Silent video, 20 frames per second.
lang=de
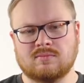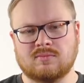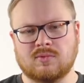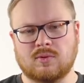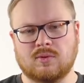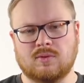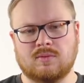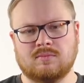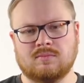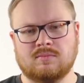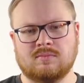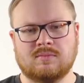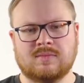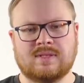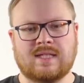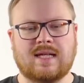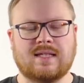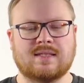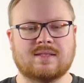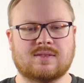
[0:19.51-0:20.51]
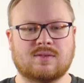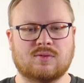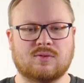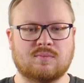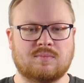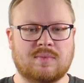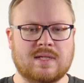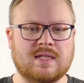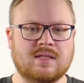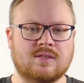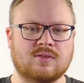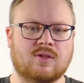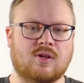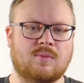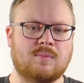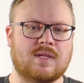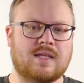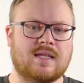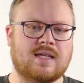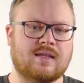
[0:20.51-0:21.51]
wo Text und Bild
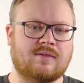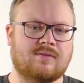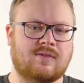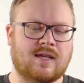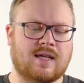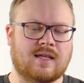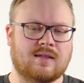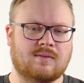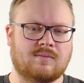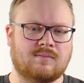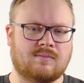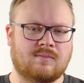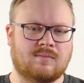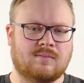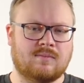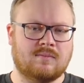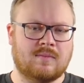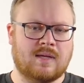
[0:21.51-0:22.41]
kombiniert werden,